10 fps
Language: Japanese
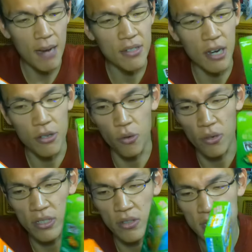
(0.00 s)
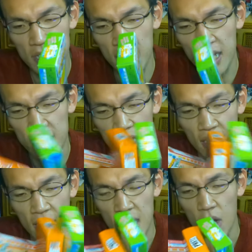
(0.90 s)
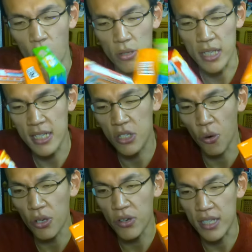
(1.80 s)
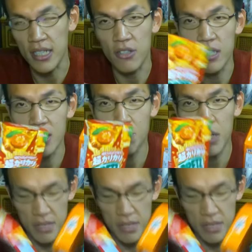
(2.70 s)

ブ香る香草チキン味、ホタテ醤油味、クリスピー